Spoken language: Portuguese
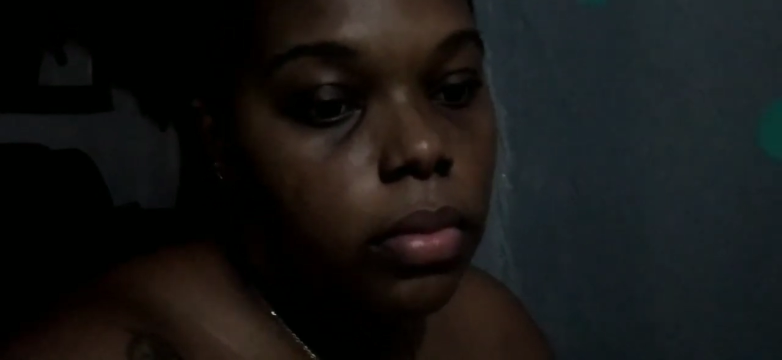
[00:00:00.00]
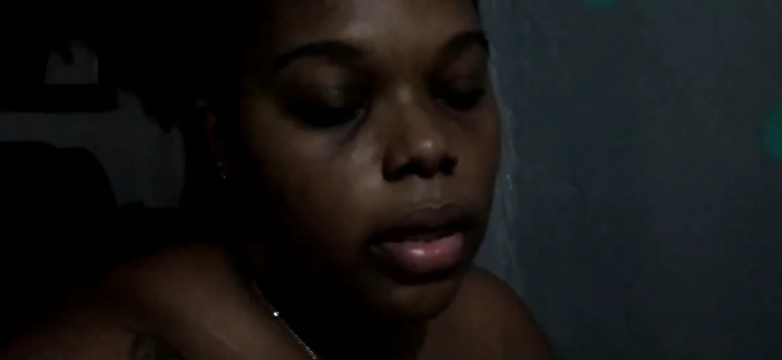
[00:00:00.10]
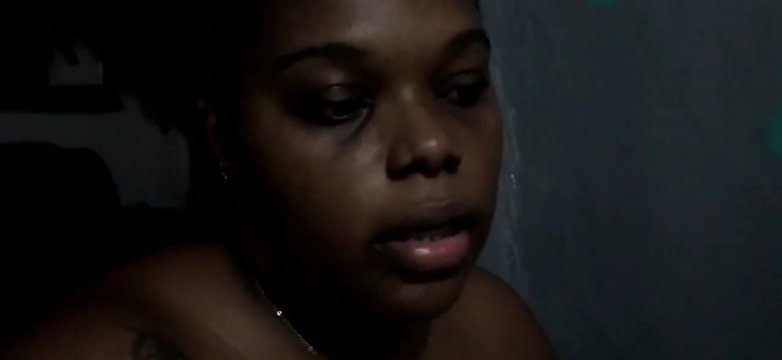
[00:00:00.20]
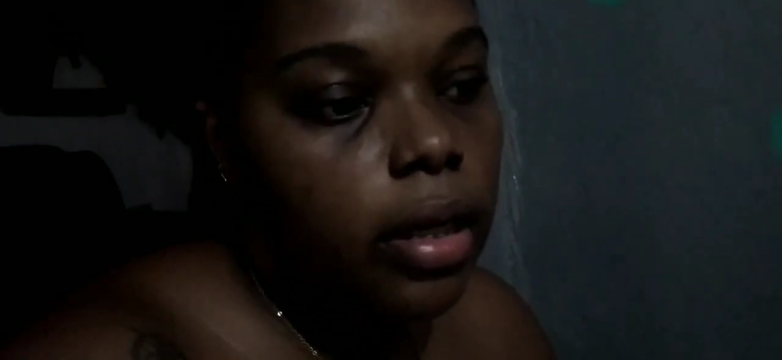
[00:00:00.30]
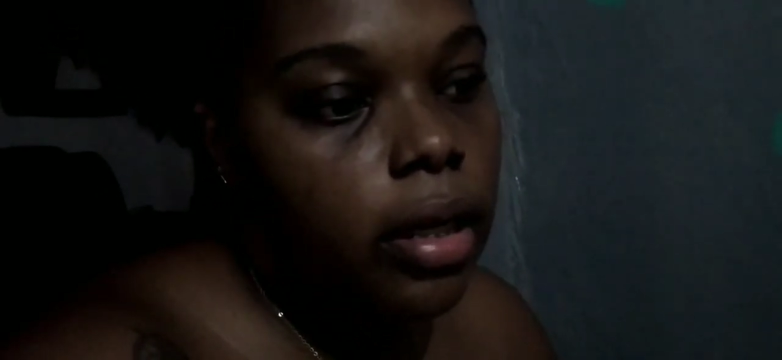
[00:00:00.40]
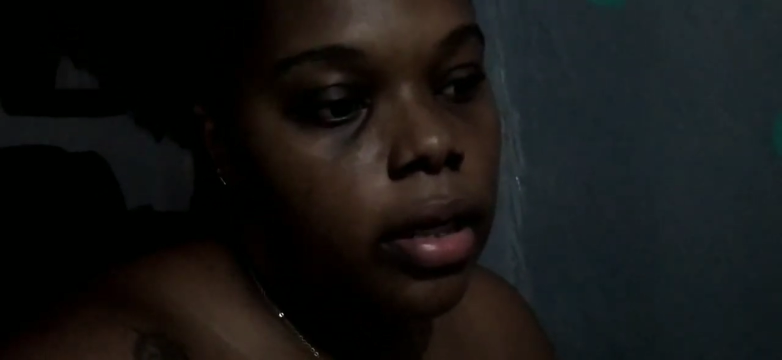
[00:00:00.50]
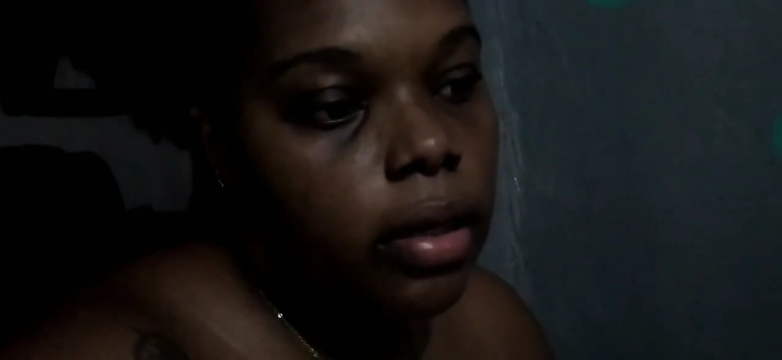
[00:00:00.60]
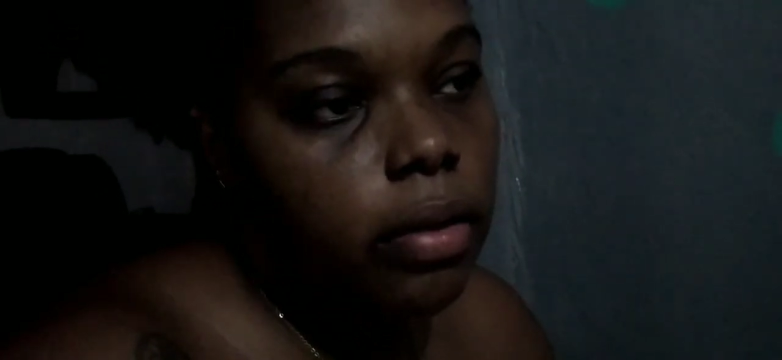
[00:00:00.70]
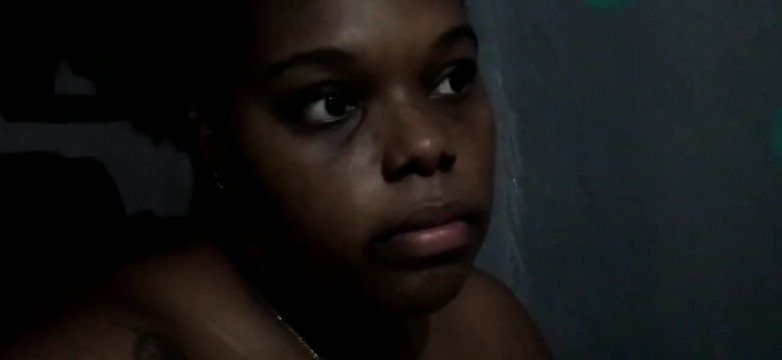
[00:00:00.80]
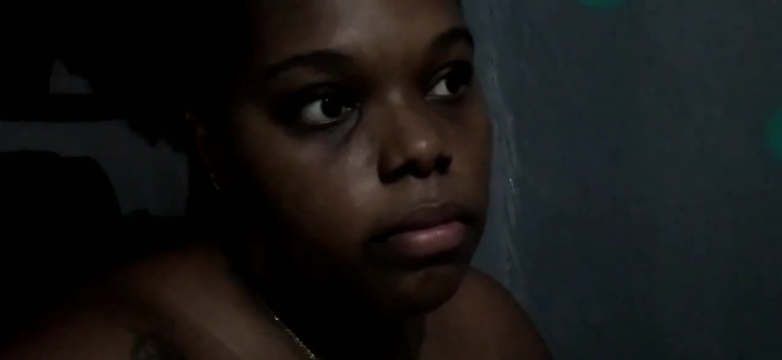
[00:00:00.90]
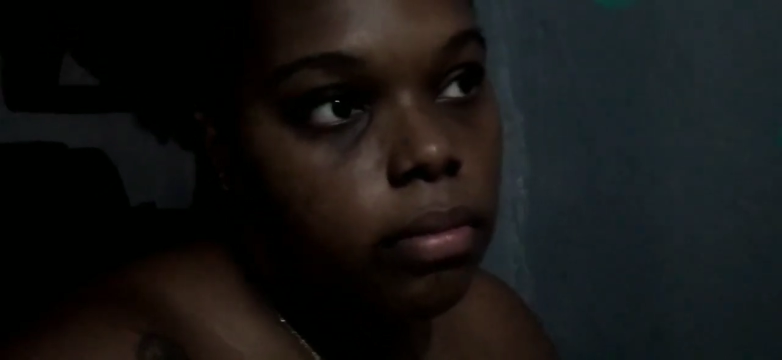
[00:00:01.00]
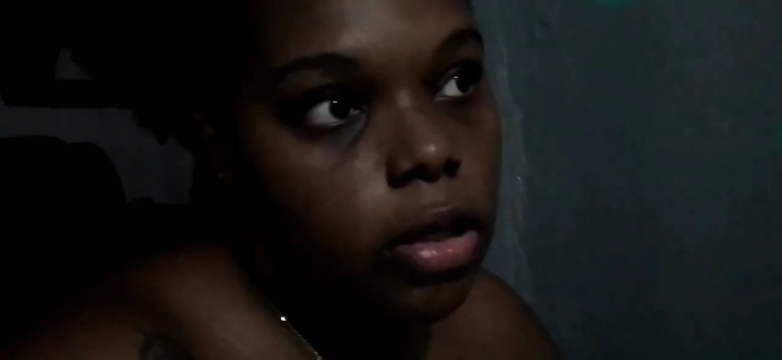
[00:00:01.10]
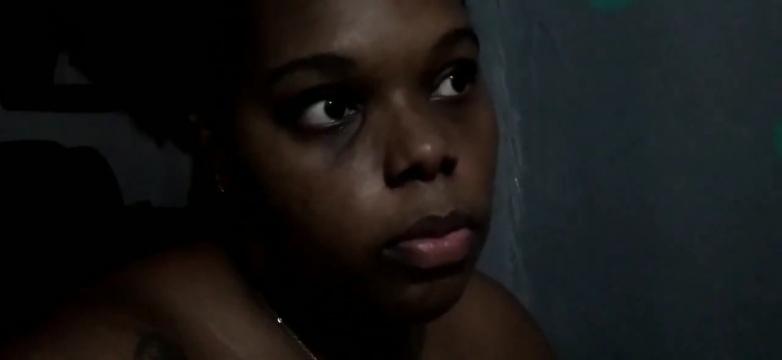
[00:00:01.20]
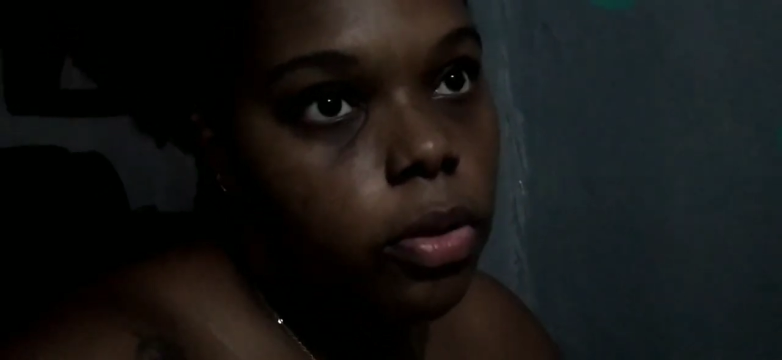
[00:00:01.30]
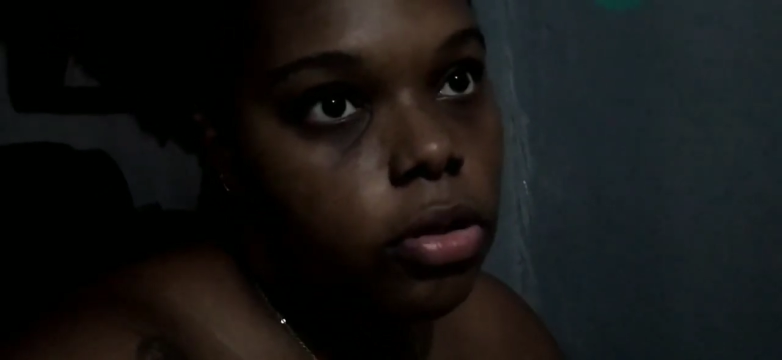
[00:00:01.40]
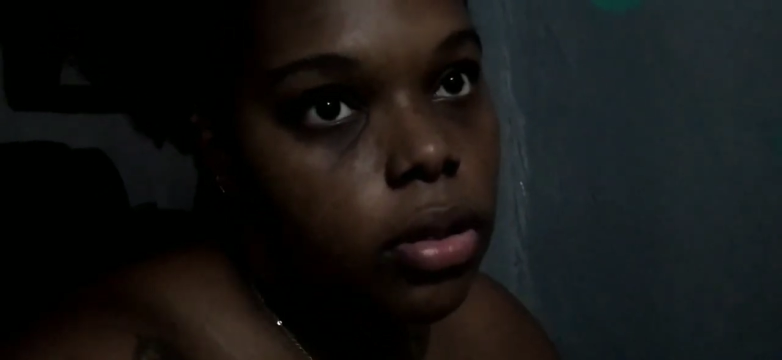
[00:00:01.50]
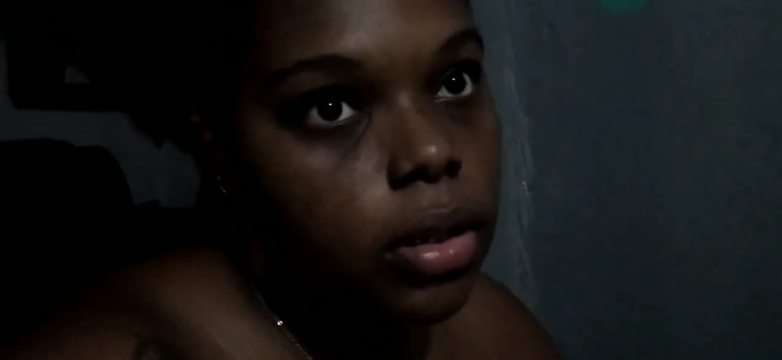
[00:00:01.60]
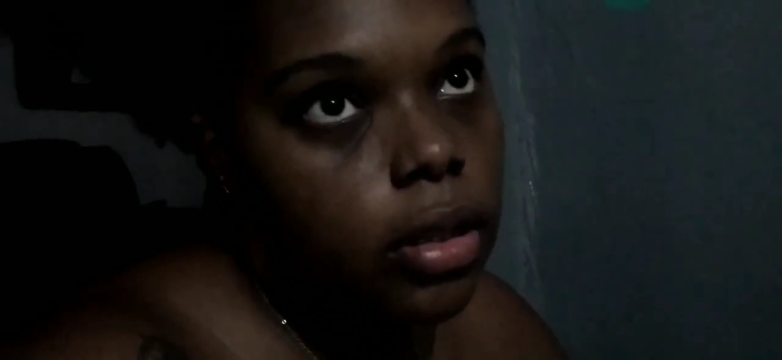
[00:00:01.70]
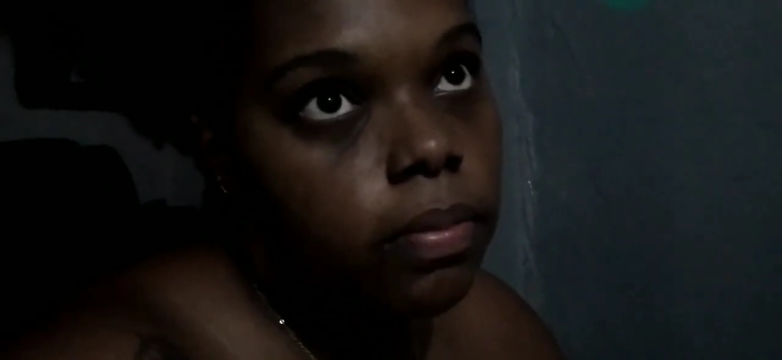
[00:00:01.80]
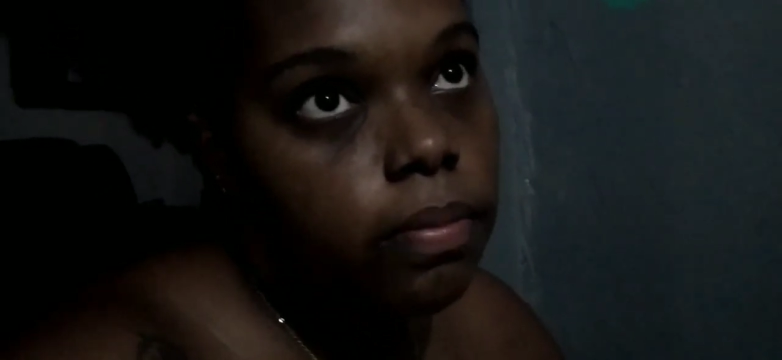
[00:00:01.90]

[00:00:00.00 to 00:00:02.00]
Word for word: é, como é que eu posso dizer?